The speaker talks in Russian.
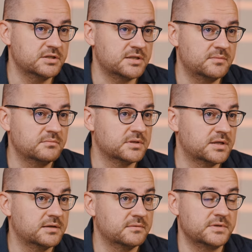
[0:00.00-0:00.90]
там
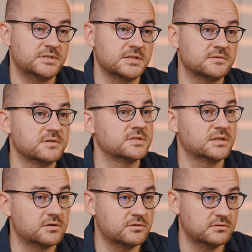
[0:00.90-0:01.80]
была, естественно,
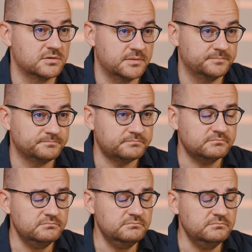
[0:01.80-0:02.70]
затронута.
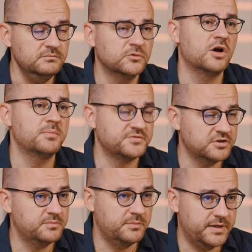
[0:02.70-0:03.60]
Но обо
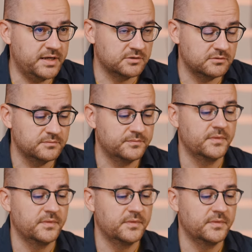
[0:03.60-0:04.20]
всем по порядку.